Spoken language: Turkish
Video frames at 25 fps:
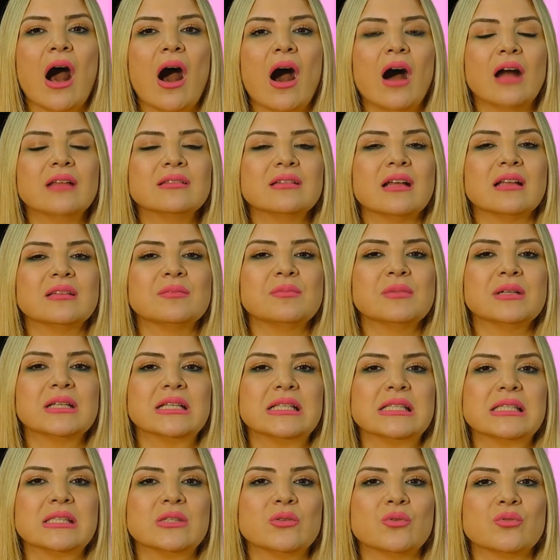
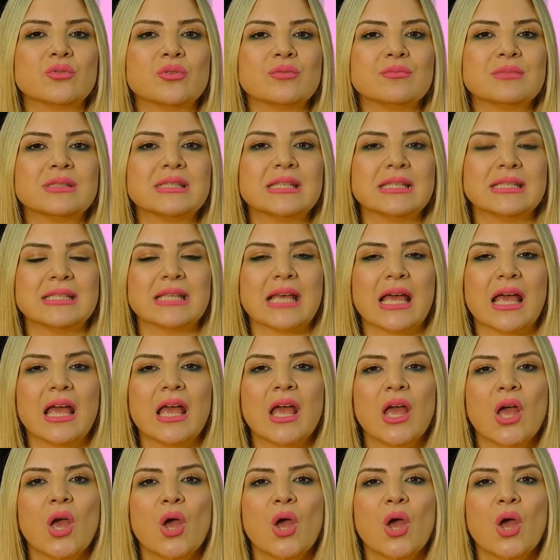anlatmak istiyorum size.